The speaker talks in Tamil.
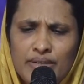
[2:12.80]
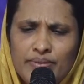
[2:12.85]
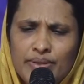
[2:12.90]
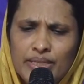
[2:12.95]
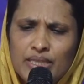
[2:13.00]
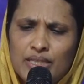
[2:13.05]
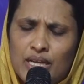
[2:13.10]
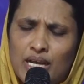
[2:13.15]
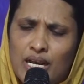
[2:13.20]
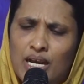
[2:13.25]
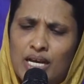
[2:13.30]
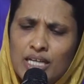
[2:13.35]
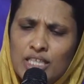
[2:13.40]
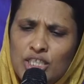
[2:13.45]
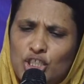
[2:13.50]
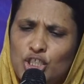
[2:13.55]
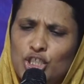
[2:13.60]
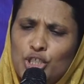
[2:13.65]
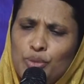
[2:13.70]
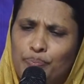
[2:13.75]
இருபத்
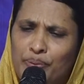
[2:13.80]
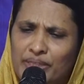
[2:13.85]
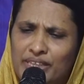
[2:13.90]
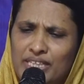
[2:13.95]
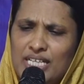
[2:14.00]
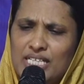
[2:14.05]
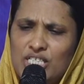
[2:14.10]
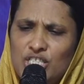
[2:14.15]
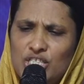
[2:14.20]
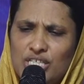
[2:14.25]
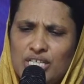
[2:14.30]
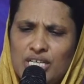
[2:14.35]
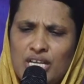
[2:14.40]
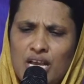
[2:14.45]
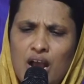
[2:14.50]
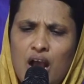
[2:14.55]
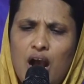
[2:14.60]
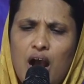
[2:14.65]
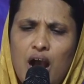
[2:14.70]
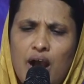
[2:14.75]
அஞ்சு முப்பத்தி அஞ்சு
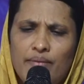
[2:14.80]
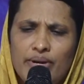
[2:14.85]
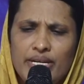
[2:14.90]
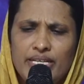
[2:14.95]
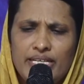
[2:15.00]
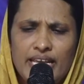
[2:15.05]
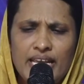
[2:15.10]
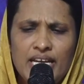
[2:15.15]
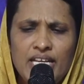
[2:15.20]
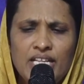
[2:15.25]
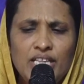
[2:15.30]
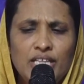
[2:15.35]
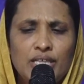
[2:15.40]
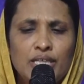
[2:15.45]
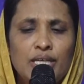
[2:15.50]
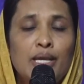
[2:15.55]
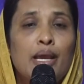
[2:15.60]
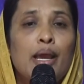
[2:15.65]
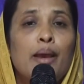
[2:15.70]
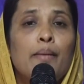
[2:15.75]
அவன்
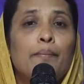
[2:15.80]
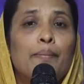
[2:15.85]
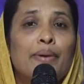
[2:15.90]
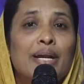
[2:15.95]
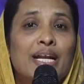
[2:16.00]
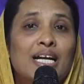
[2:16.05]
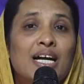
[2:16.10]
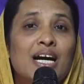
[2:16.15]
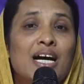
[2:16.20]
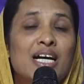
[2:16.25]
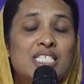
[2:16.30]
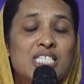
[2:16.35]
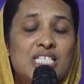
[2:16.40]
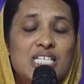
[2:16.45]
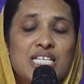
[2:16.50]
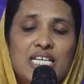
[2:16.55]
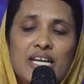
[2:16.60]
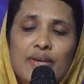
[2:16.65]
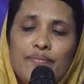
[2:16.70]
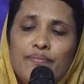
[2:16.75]
எரிந்து
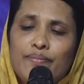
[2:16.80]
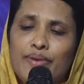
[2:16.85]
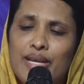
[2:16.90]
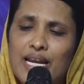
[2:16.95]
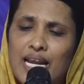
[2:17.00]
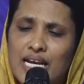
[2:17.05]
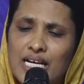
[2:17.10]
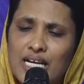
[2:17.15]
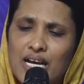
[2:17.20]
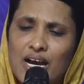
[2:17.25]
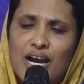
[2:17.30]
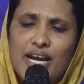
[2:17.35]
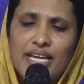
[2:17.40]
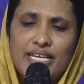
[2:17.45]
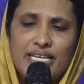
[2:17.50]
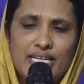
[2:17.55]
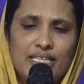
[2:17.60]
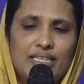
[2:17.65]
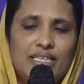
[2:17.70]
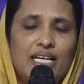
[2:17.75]
பிரகாசிக்கிற
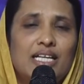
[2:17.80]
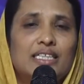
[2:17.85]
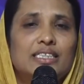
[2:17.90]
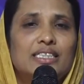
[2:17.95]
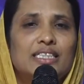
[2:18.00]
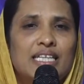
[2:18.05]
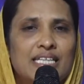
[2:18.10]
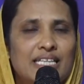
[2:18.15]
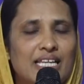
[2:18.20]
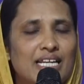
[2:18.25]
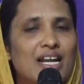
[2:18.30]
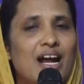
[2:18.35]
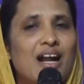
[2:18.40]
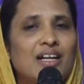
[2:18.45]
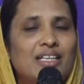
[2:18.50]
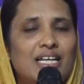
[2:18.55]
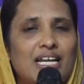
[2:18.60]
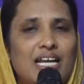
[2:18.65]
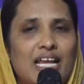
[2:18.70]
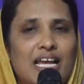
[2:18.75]
விளக்காய் இருந்தான் இந்த
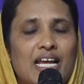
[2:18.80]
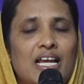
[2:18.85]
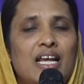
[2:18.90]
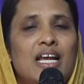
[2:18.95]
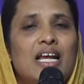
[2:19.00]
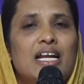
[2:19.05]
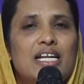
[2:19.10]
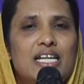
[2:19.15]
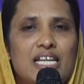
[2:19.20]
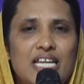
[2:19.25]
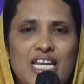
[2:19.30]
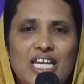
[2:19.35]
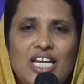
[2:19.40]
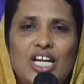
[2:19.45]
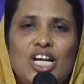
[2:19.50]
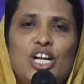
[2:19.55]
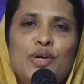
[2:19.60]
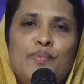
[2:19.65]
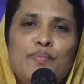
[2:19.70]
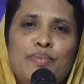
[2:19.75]
நாட்களை
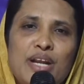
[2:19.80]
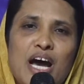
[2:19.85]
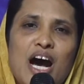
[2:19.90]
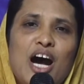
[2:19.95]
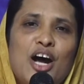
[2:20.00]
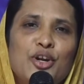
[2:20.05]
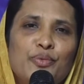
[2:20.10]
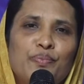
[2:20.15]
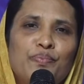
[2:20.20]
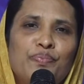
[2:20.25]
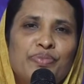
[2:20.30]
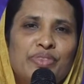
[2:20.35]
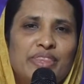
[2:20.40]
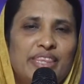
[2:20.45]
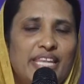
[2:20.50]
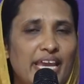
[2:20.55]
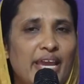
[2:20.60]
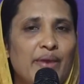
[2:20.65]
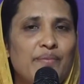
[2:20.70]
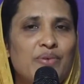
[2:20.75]
நீங்களும் நானும்
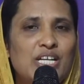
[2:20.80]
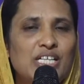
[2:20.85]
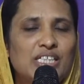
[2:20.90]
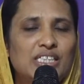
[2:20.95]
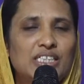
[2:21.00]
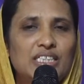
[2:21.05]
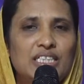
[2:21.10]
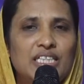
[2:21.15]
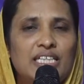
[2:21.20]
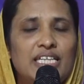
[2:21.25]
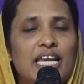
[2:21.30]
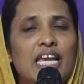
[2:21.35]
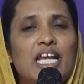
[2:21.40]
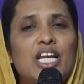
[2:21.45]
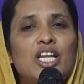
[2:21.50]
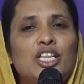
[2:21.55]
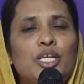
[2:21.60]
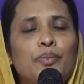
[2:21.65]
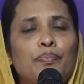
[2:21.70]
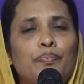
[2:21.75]
தேவனுக்கு
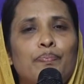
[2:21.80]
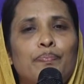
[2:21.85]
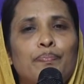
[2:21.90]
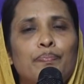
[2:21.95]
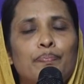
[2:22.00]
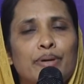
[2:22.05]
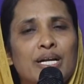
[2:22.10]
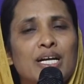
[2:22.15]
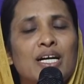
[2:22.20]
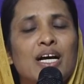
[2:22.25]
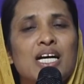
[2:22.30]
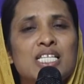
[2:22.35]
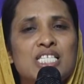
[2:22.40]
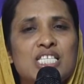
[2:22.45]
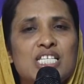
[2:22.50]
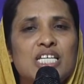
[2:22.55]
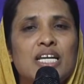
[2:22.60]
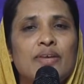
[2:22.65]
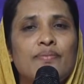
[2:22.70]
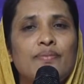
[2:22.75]
எரிந்து
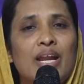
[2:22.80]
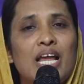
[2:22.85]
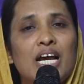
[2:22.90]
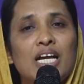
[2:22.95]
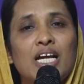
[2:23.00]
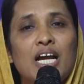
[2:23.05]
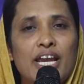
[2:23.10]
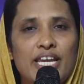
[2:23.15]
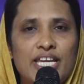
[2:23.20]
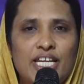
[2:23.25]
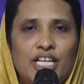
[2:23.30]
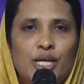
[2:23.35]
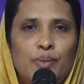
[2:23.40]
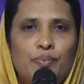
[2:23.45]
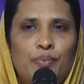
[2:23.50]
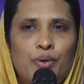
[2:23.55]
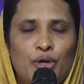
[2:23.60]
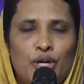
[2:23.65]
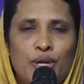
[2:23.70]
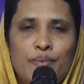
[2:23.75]
பிரகாசிக்கிற விளக்காய்
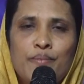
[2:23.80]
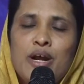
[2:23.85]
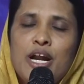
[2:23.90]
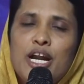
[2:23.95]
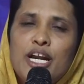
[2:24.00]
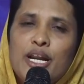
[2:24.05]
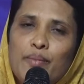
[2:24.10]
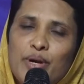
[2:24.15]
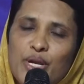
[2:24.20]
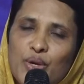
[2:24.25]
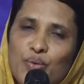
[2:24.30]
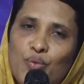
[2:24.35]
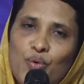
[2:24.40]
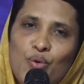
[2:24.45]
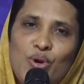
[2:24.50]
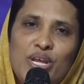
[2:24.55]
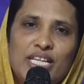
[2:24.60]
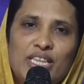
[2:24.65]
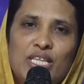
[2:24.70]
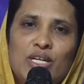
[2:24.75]
இருக்க போகிறோம் நம்முடைய
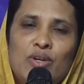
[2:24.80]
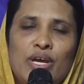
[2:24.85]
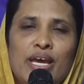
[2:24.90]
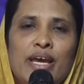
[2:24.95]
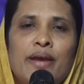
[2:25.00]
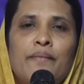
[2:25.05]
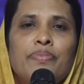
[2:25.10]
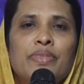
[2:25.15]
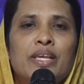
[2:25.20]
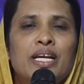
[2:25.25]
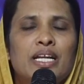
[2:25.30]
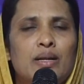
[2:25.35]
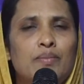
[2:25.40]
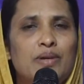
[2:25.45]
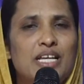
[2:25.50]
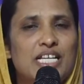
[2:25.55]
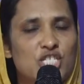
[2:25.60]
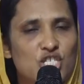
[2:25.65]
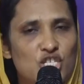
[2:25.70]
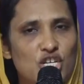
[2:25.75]
ஊழியத்தில்
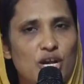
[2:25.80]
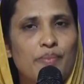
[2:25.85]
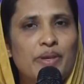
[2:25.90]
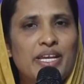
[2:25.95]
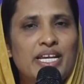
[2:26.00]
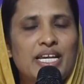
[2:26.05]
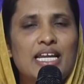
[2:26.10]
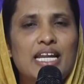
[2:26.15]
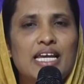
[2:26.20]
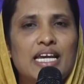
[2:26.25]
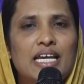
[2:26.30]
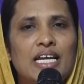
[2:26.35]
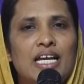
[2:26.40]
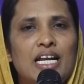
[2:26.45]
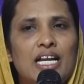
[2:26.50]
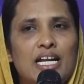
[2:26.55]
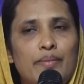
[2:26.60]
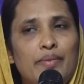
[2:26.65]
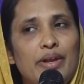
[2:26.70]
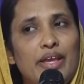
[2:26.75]
நம்முடைய சபைகளில்
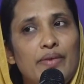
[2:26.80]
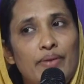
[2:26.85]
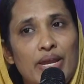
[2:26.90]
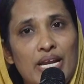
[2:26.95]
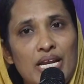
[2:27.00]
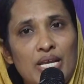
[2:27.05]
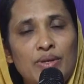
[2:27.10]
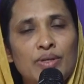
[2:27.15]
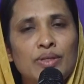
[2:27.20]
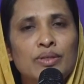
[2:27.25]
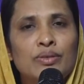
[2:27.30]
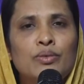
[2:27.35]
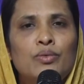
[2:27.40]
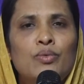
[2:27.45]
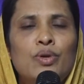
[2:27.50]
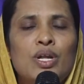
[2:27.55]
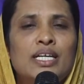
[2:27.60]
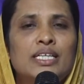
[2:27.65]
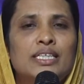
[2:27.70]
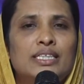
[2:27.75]
நம்முடைய வெளி
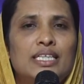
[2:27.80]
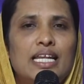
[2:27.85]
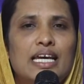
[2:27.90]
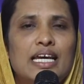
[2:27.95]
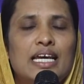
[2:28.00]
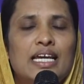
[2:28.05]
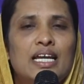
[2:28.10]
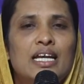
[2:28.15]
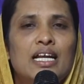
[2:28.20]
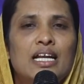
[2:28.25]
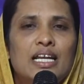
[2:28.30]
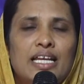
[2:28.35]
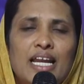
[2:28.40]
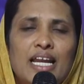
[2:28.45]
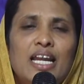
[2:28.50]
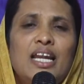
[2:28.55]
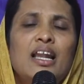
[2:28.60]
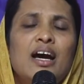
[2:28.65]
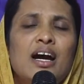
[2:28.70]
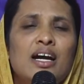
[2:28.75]
உலகத்தில்
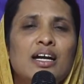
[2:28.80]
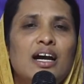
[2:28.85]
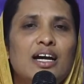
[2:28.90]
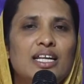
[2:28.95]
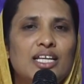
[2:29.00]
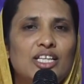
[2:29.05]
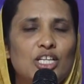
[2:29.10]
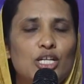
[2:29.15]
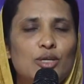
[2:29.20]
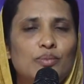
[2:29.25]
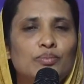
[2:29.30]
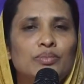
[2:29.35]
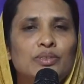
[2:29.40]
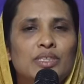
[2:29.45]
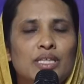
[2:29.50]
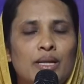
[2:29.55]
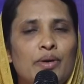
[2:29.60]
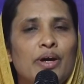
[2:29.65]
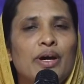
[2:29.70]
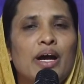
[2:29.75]
எல்லா காரியத்திலும்
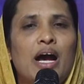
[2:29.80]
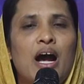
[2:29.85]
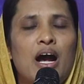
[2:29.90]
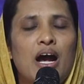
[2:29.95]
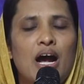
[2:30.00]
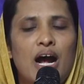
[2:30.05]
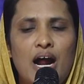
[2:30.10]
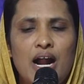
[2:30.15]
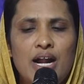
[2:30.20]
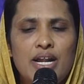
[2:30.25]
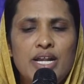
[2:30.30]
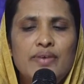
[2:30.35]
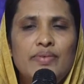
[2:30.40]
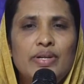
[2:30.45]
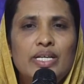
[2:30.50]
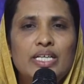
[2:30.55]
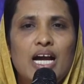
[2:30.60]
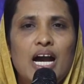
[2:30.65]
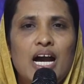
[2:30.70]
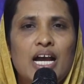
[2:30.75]
நம்ம
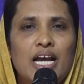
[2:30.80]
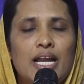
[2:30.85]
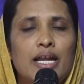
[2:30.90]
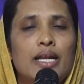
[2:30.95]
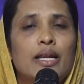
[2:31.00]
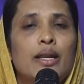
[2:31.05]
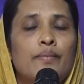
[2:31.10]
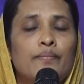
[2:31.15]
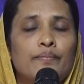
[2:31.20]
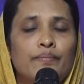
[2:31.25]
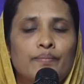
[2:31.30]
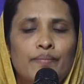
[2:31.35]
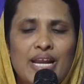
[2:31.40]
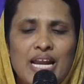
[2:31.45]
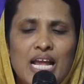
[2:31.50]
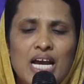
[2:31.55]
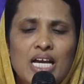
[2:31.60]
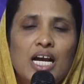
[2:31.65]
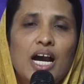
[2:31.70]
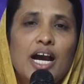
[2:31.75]
ஆண்டவருக்காக நம்
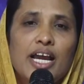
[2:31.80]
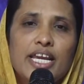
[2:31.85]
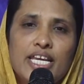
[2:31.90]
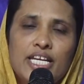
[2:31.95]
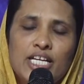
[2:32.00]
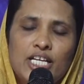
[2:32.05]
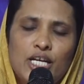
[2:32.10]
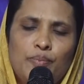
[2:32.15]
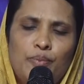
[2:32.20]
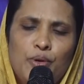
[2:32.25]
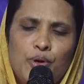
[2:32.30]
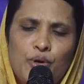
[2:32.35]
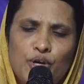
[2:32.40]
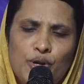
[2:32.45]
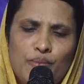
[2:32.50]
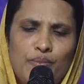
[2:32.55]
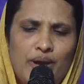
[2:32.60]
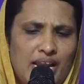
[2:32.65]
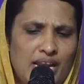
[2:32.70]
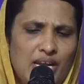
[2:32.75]
விளக்கா இருக்க
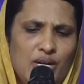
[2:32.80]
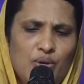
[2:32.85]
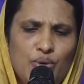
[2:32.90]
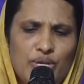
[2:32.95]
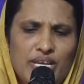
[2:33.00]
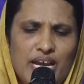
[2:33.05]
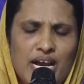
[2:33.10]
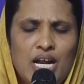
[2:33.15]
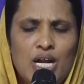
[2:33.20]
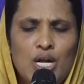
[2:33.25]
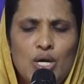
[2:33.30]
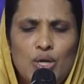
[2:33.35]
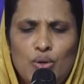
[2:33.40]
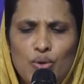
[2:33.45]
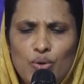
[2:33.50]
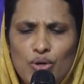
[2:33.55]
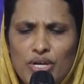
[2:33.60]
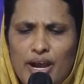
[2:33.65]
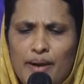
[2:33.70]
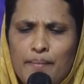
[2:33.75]
போகிறோம் அலை லூயா
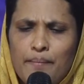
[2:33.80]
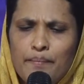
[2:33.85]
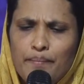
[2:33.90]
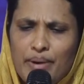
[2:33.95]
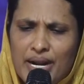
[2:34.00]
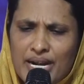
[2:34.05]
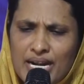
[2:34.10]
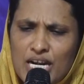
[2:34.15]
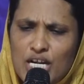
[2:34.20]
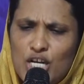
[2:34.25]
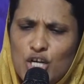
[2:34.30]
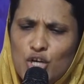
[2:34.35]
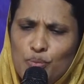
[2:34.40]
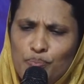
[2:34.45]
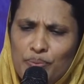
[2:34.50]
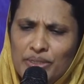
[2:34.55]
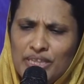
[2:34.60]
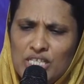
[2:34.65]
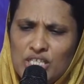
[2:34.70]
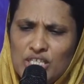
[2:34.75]
லூக்கா பன்னெண்டு
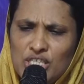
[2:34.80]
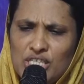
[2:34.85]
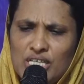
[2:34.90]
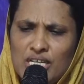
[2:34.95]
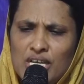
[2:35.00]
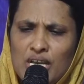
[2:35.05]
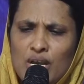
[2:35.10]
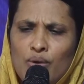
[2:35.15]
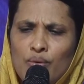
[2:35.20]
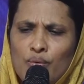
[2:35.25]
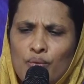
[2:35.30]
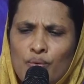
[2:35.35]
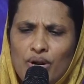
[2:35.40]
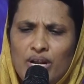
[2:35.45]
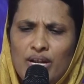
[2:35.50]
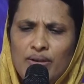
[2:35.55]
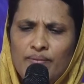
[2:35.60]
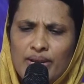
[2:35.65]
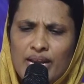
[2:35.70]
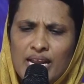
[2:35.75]
முப்பத்தஞ்சு
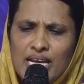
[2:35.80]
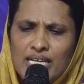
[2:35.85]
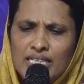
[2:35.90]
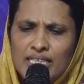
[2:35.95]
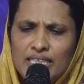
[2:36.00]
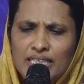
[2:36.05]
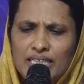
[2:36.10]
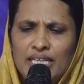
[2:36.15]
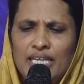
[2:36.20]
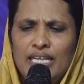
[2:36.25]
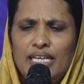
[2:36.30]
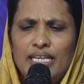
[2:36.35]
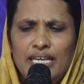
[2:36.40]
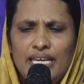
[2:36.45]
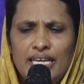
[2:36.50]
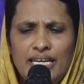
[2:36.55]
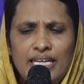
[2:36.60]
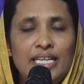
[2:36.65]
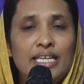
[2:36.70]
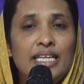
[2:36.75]
உங்கள் விளக்கு
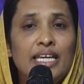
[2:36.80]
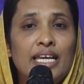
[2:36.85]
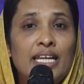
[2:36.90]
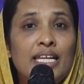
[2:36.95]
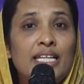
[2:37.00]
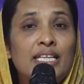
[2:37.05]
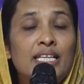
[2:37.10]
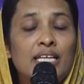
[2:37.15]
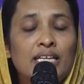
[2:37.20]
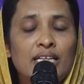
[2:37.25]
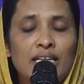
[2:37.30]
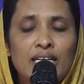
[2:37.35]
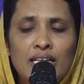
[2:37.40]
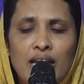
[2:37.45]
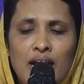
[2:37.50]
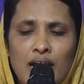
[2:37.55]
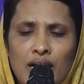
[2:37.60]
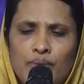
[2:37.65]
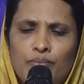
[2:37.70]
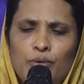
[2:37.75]
எரி
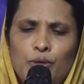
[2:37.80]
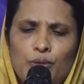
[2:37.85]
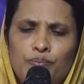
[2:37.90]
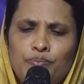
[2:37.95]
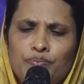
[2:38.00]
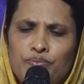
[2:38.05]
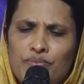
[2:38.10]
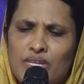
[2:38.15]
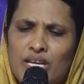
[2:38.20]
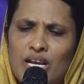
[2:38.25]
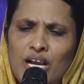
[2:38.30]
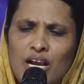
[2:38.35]
எரிந்திருக்கதாகவும்